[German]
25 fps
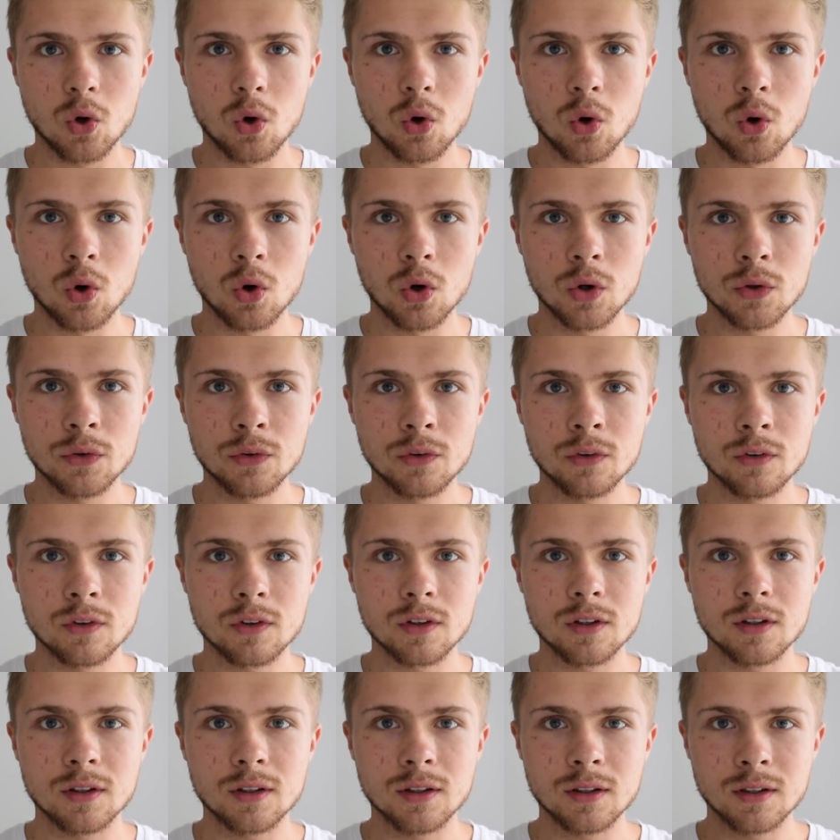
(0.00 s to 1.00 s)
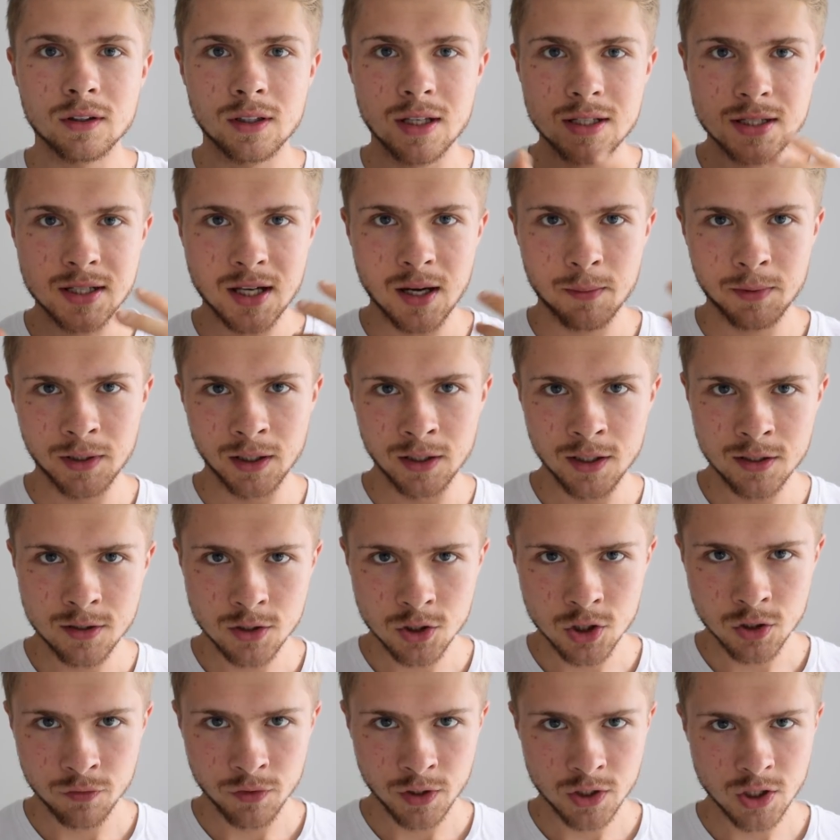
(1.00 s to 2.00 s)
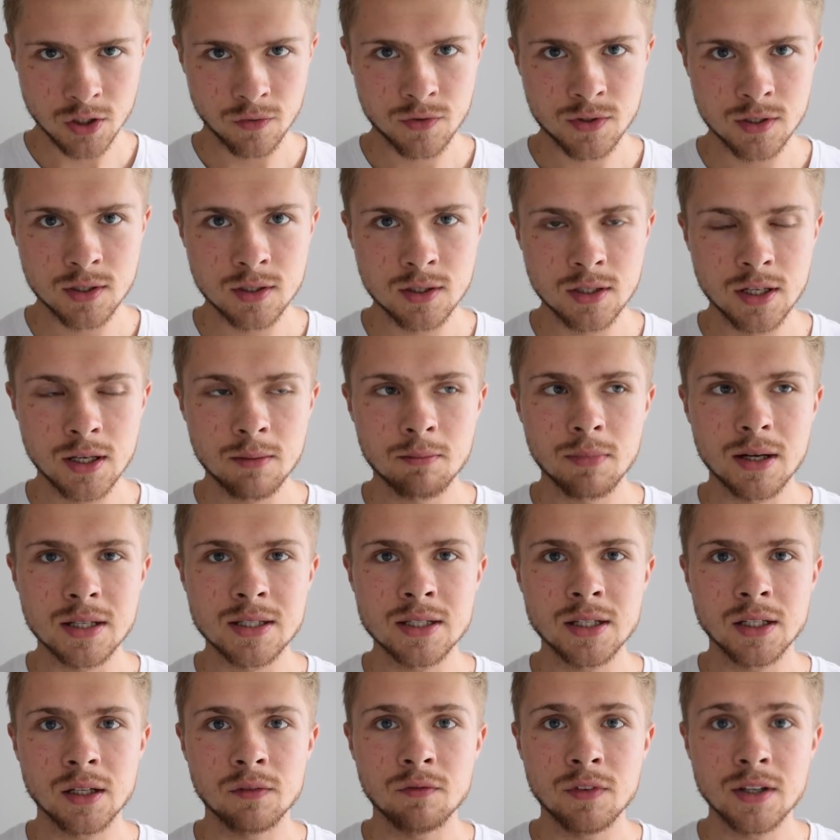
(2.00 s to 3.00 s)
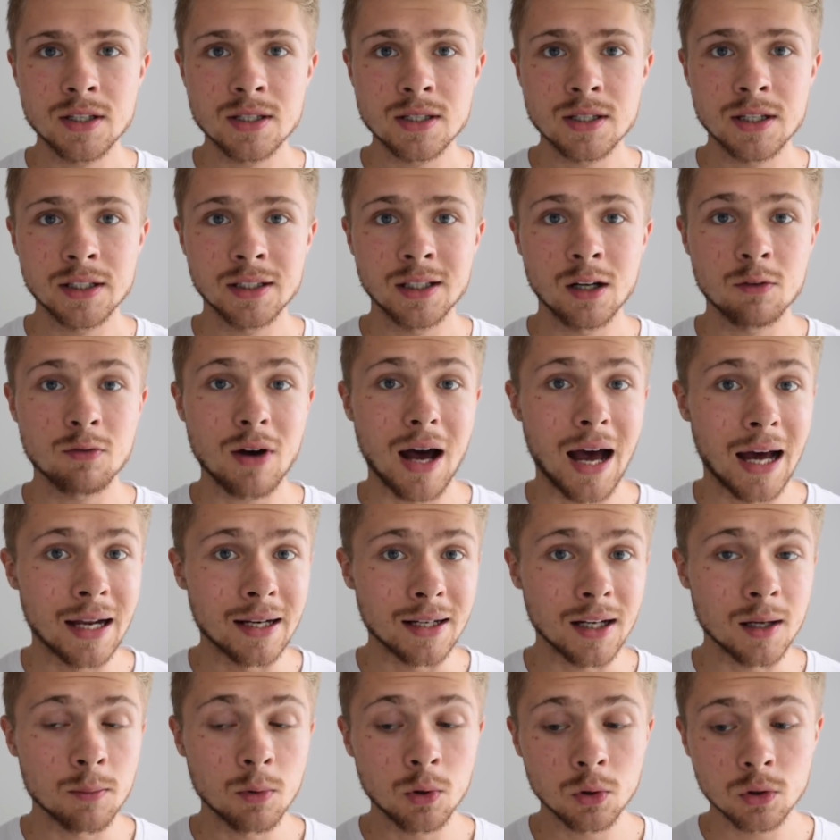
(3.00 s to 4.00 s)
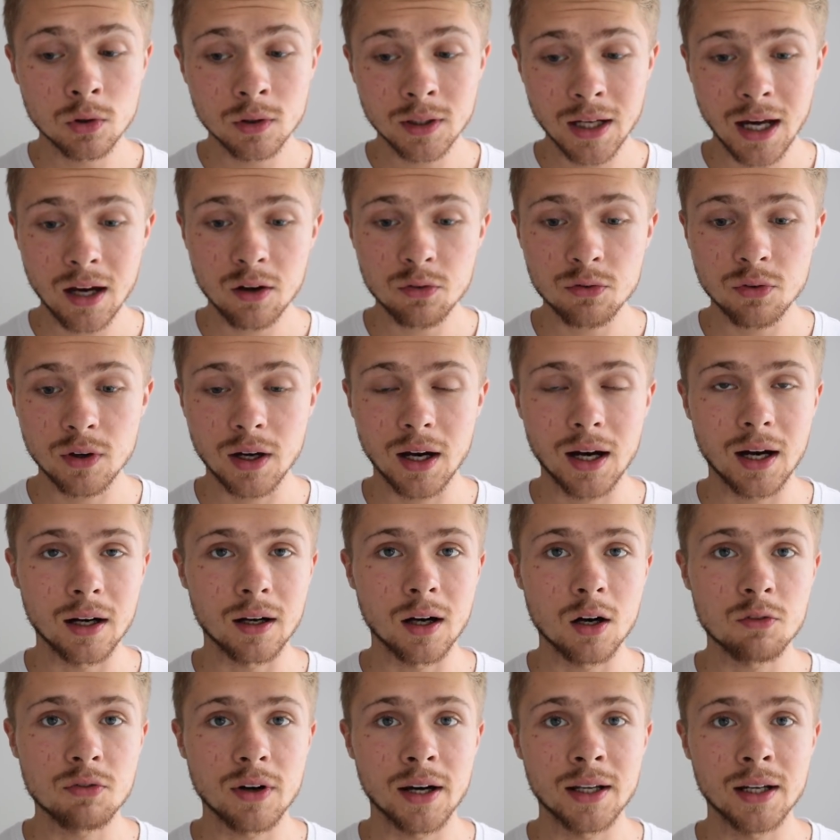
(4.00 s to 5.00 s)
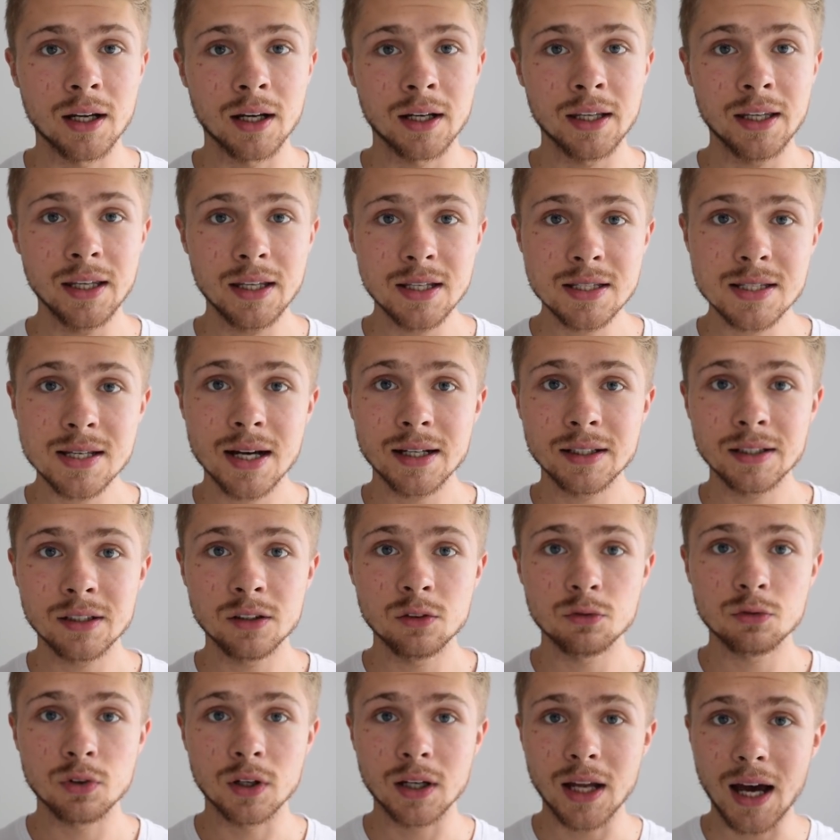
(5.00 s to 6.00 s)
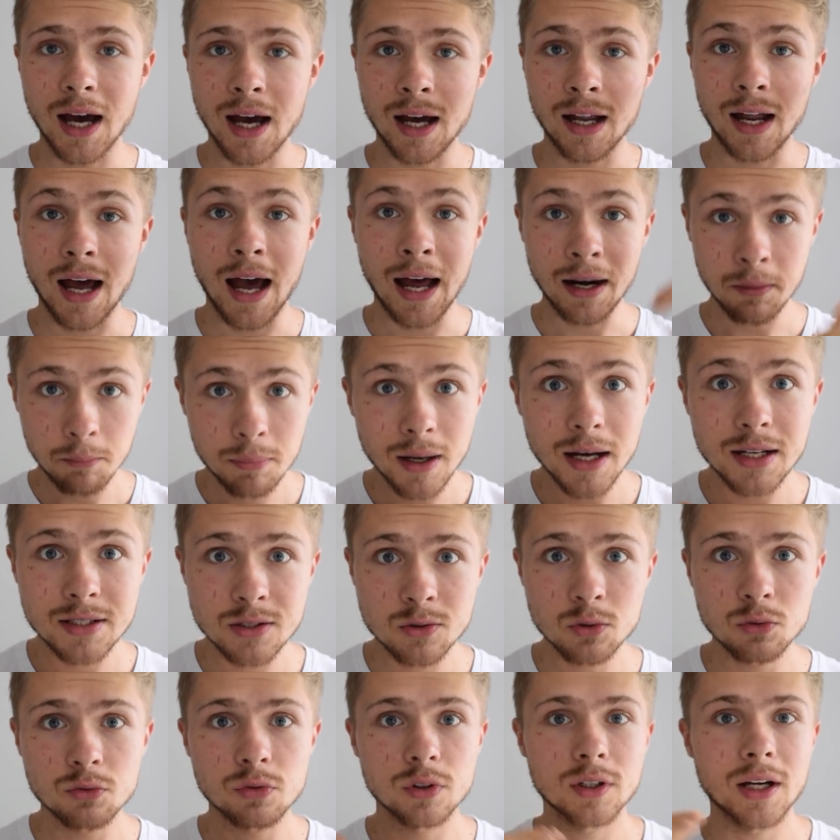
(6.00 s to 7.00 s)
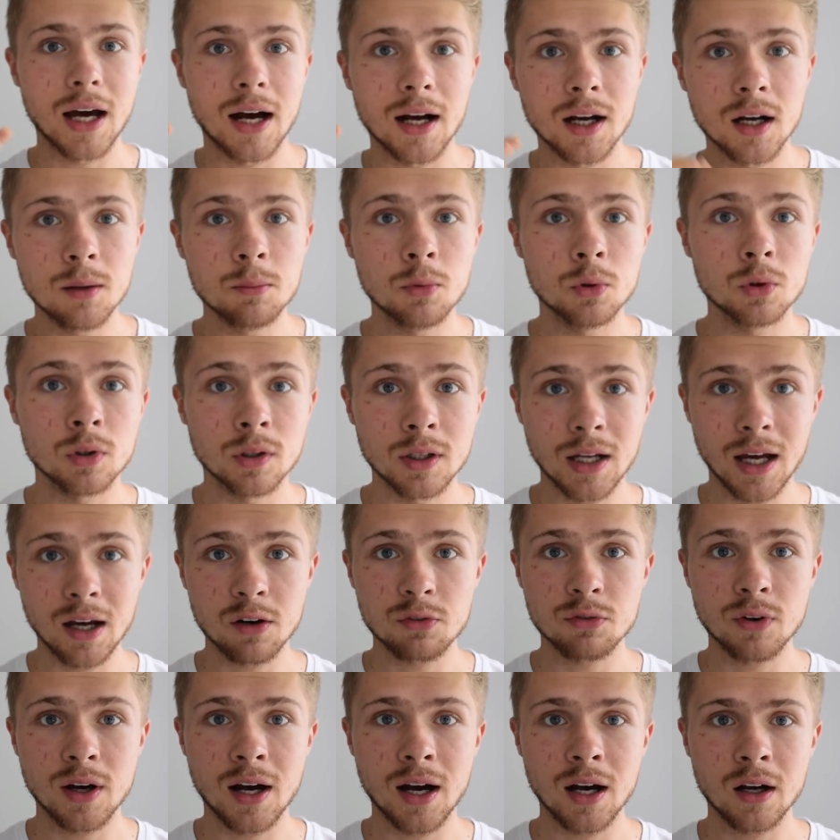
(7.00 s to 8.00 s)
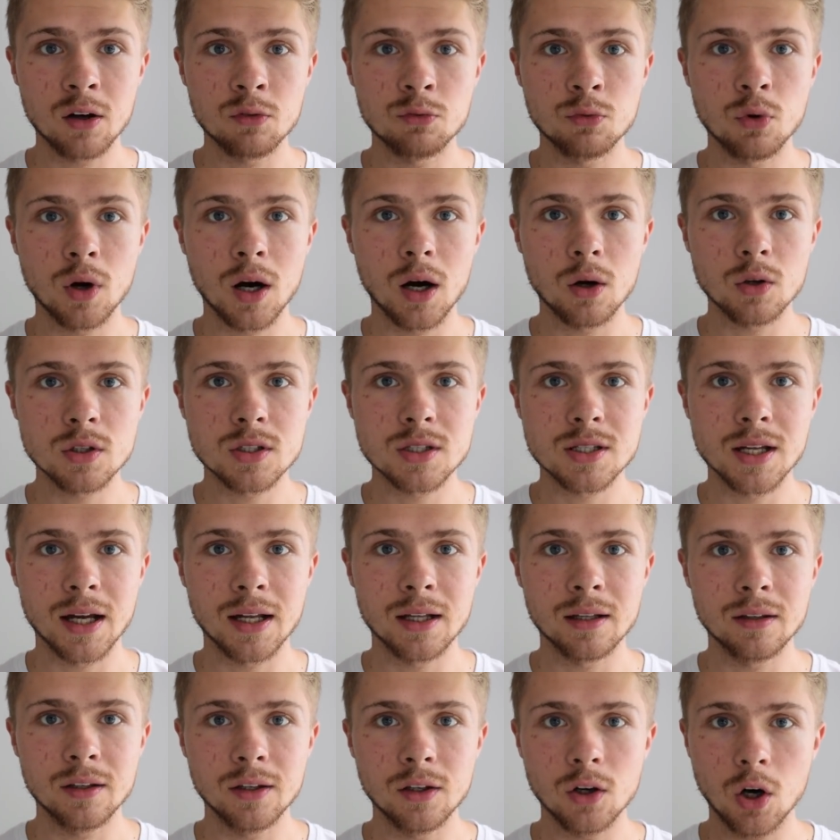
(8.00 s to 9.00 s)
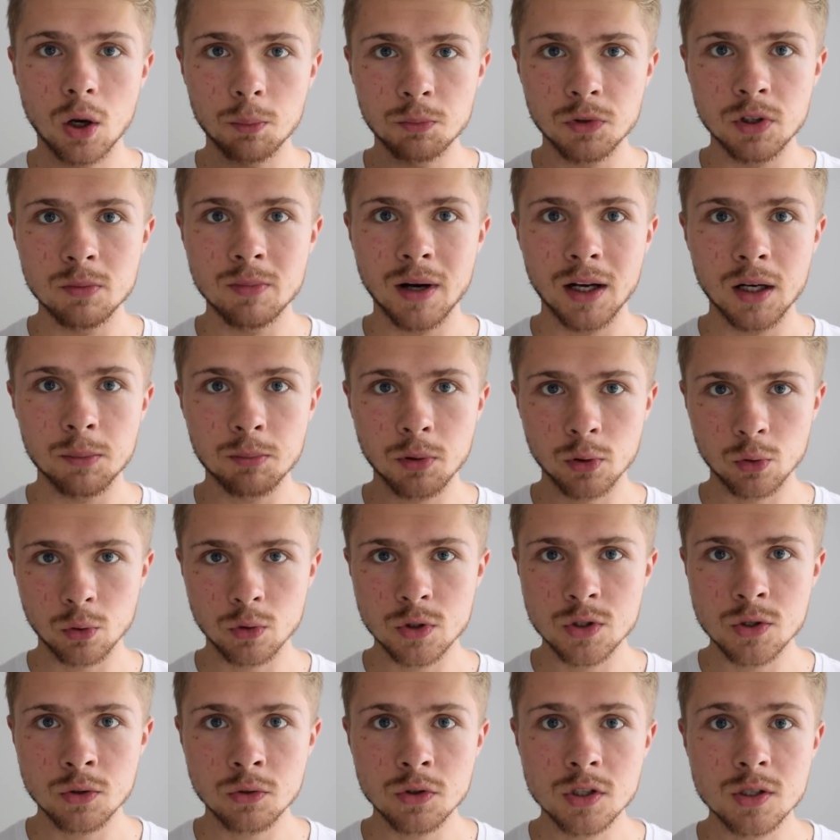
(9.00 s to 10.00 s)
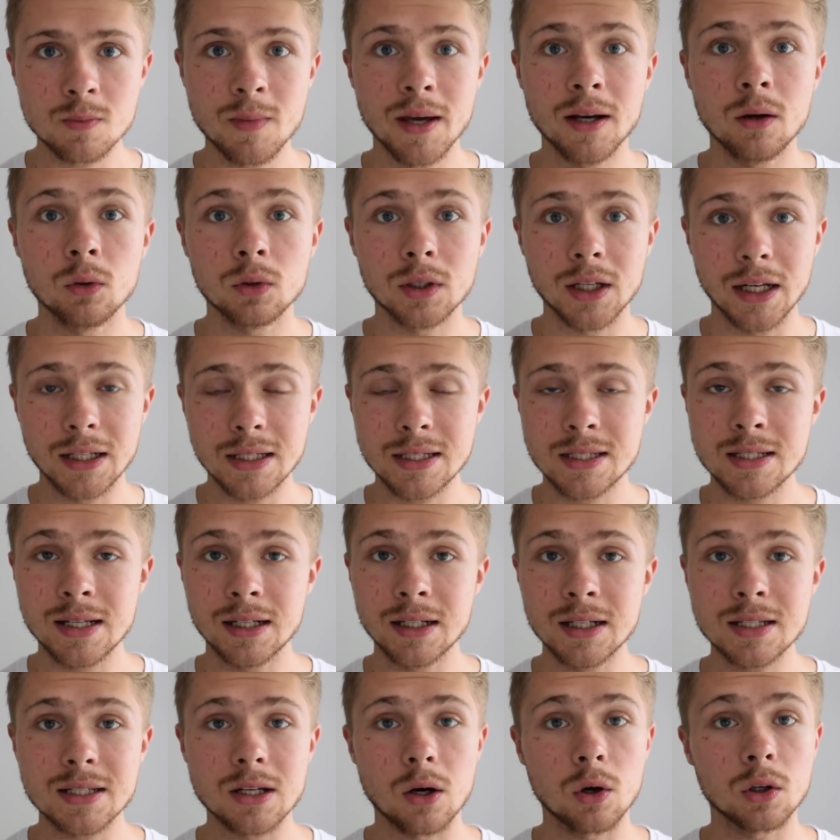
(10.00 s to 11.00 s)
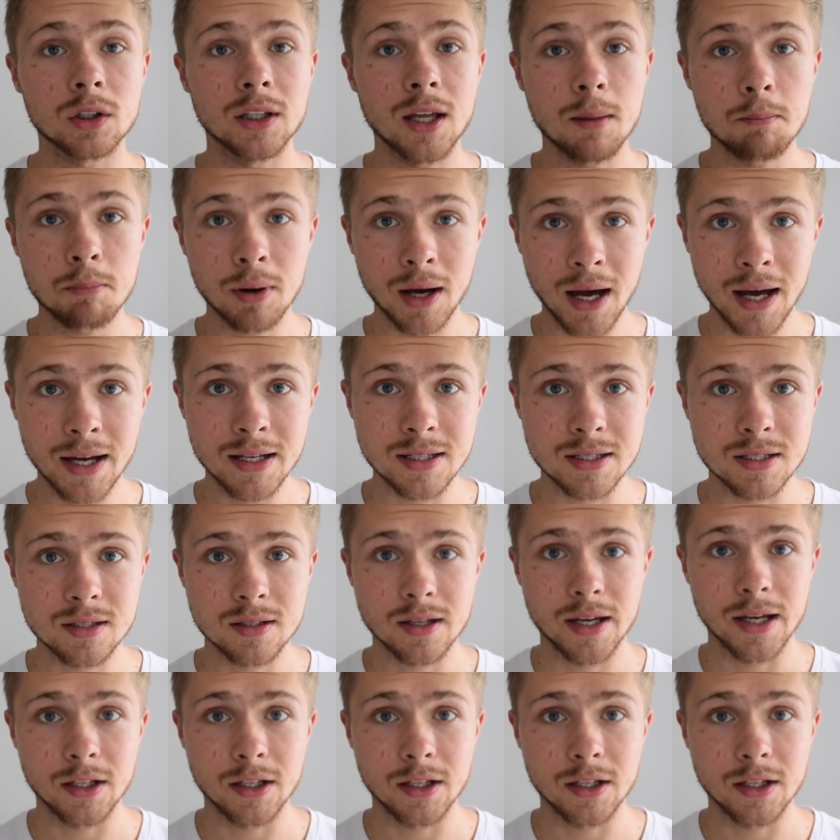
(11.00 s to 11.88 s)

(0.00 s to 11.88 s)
Und das kapitalistische Wirtschaftssystem basiert im Wesentlichen auf Angebot und Nachfrage, auf einer gegenseitigen von äh, Anpassung von Angebot und Nachfrage, woraus dann die optimale Produktionsmenge und letzten Endes auch der Preis